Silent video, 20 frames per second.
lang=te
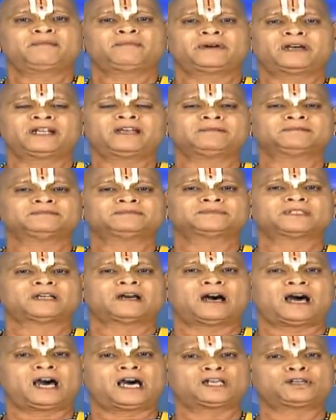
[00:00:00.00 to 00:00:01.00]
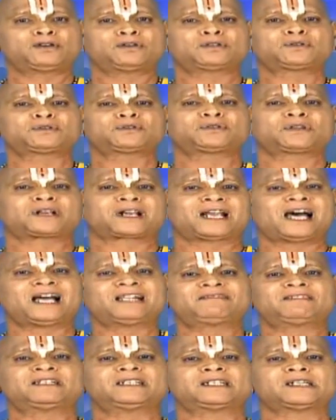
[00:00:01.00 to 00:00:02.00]
మనం ఆరో రోజు
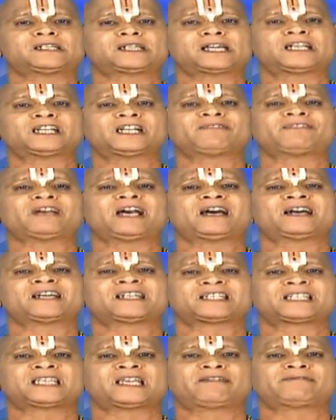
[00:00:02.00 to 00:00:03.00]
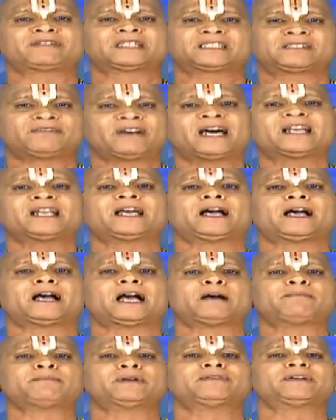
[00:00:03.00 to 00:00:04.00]
రాత్రికి గరుడ వాహన సేవ ద్వారా
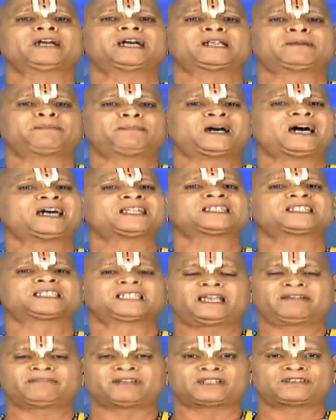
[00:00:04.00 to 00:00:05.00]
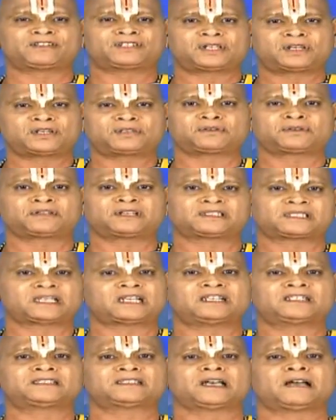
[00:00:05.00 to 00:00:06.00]
అమ్మవారి పాద సేవనం చేసుకుని
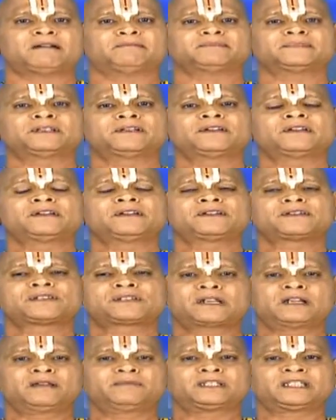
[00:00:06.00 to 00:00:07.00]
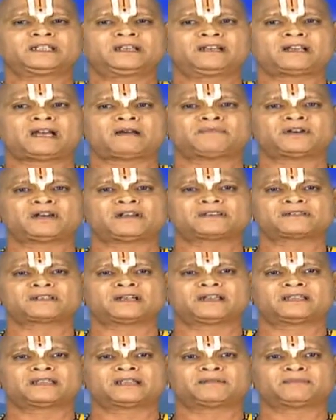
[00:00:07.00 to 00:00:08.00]
తరిద్దాం శ్రీమతే
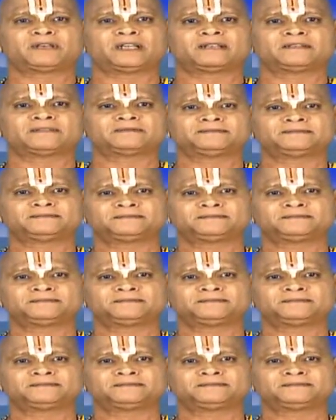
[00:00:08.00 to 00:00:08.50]
రామానుజాయ నమ